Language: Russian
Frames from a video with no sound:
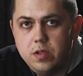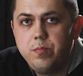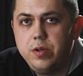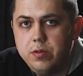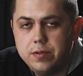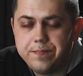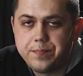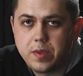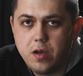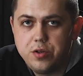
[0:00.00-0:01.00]
Всем привет!
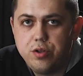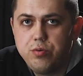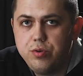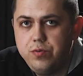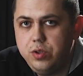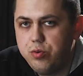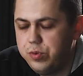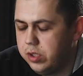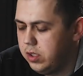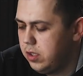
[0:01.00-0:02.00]
Очередное видео у
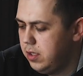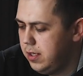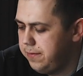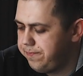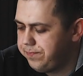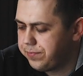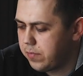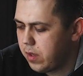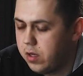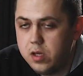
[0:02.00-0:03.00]
меня на канале
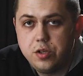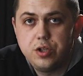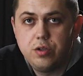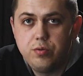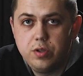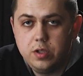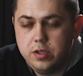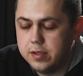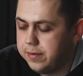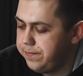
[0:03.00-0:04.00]
и очередной
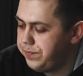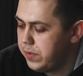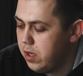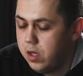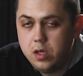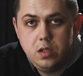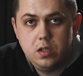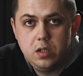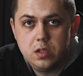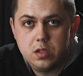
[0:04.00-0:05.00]
коньяк. И
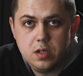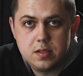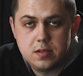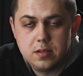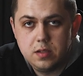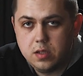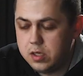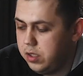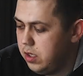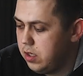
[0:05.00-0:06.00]
на этот раз это
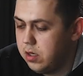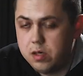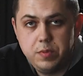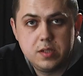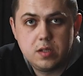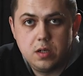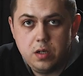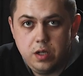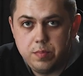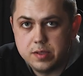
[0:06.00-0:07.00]
коньяк «Армянская
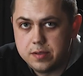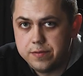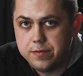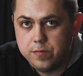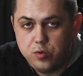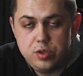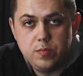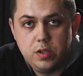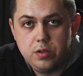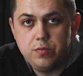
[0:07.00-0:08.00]
крепость».
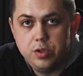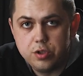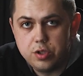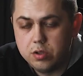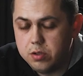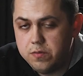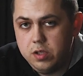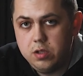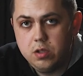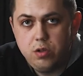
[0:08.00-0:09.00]
8 лет выдержки.
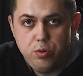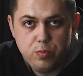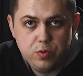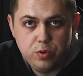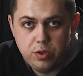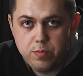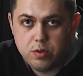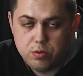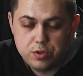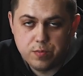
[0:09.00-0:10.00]
Давайте нальем его и
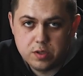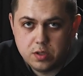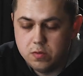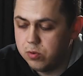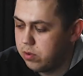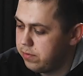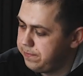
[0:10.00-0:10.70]
продолжим разговор.